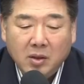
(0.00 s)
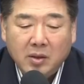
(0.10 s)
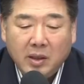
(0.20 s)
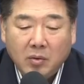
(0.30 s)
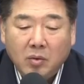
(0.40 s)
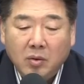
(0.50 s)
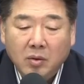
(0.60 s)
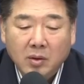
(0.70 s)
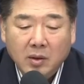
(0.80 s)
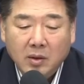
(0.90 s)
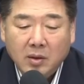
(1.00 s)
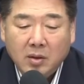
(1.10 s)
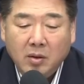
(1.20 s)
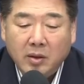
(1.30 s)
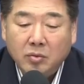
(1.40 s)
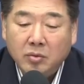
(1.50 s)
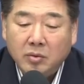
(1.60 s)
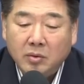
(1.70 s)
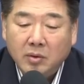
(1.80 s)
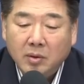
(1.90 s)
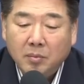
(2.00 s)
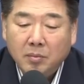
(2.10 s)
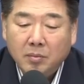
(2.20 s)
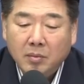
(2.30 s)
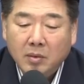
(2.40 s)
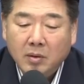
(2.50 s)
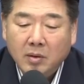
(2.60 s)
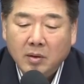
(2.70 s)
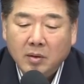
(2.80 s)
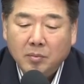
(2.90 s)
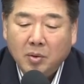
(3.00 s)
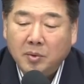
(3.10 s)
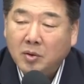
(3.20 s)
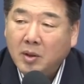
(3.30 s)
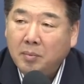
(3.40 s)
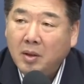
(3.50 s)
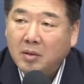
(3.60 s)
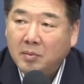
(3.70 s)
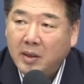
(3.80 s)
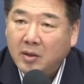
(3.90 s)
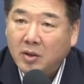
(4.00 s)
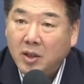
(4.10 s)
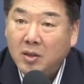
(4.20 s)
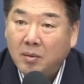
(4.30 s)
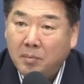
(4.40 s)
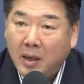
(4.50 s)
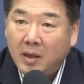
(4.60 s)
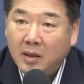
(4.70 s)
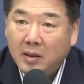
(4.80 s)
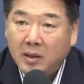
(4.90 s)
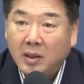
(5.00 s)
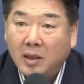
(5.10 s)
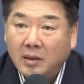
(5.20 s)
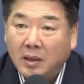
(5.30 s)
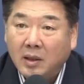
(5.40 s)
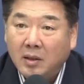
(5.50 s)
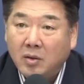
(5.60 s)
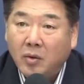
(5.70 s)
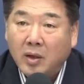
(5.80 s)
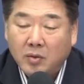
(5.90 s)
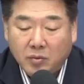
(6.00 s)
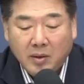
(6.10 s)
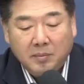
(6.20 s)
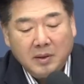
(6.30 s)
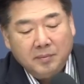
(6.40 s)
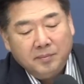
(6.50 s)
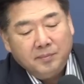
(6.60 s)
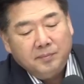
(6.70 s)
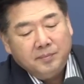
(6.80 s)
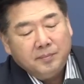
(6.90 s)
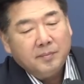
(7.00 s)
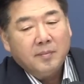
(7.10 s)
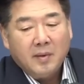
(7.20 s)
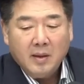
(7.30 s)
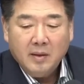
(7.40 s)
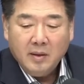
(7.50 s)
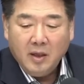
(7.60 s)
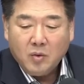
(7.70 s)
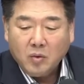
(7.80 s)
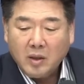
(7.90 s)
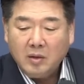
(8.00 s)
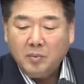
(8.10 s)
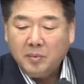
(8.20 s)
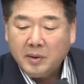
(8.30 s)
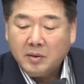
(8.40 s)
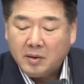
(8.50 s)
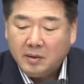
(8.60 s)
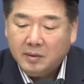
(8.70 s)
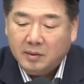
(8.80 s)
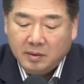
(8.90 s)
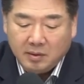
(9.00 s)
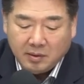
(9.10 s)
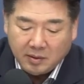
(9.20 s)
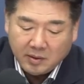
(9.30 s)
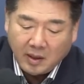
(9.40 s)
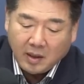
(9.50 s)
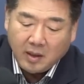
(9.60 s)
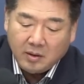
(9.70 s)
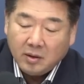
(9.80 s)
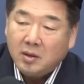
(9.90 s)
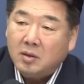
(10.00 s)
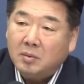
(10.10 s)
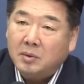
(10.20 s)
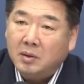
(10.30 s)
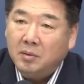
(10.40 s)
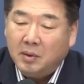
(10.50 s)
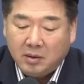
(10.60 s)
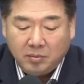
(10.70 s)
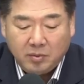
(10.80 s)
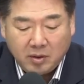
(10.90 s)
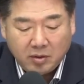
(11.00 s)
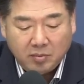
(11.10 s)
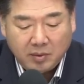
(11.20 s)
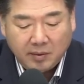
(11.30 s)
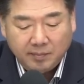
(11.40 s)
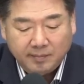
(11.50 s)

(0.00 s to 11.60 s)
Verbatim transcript: 실시했고 신뢰 수준 표본오차 플러스 마이너스 2.8이니까 상당히 정확한 조사입니다. 이 조사를 보면서 어, 제가 느낀 점을 말씀드리겠습니다.